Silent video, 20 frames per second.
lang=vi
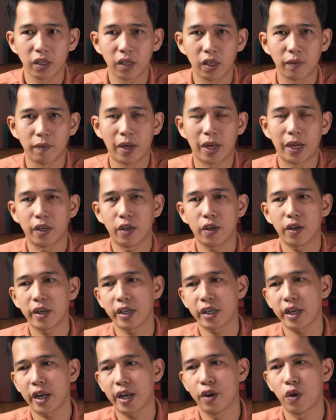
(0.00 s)
mà nó
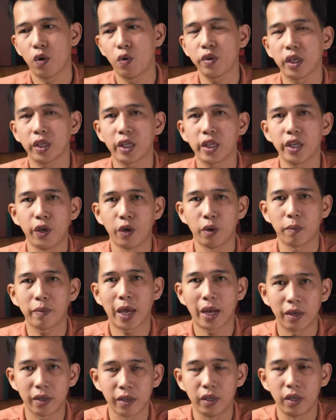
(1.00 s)
sẽ đầy đủ những tín hiệu âm
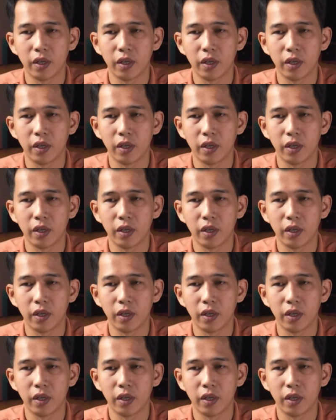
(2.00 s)
thanh.